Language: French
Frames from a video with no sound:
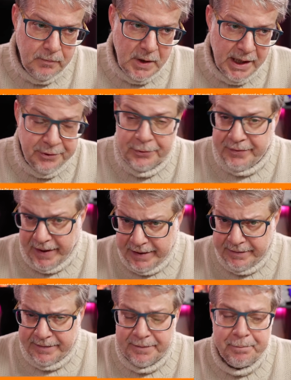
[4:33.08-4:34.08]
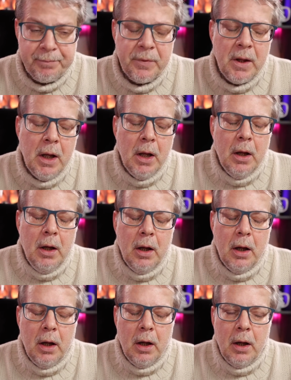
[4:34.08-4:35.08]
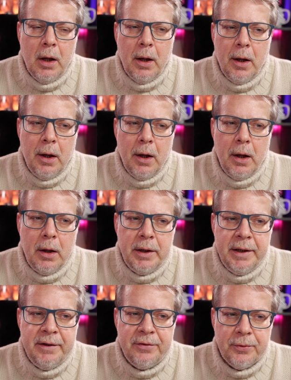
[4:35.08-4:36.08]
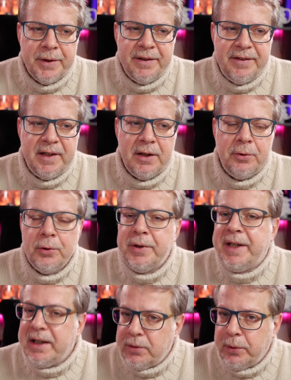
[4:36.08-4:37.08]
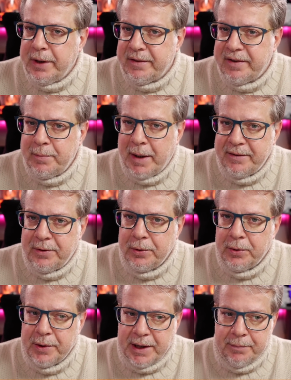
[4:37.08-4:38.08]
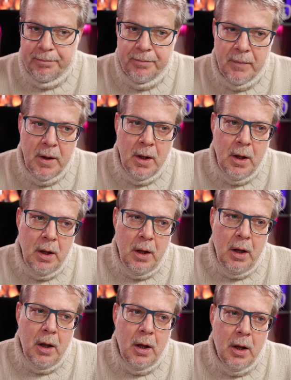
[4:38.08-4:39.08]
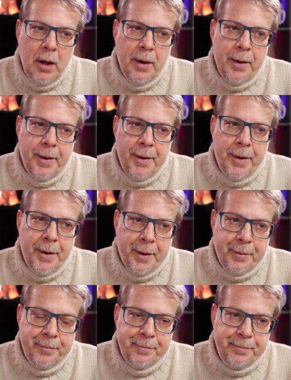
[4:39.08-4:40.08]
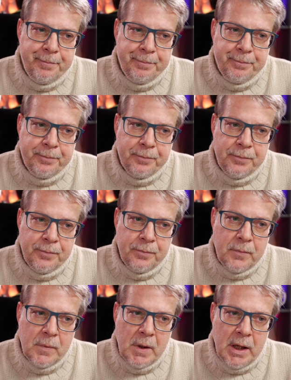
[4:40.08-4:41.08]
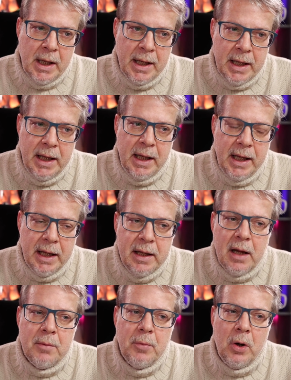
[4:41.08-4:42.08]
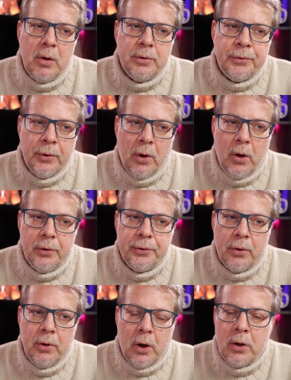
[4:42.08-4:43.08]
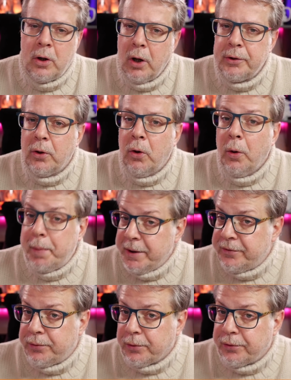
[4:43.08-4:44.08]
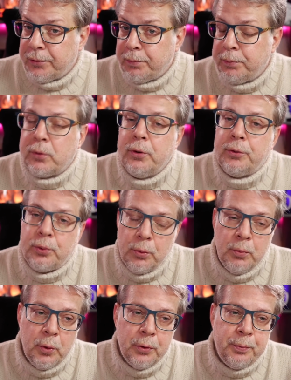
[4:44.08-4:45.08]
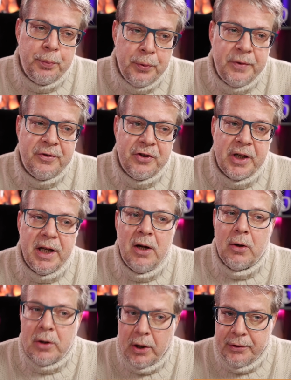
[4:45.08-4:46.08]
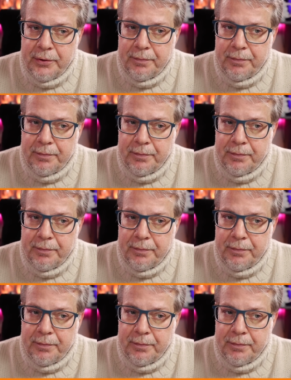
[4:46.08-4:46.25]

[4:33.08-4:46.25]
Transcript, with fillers: et de sexe, euh, ils ont décidé de détruire cette base de données. Euh, et également de rendre leur code open source pour que tout le monde puisse checker leur code.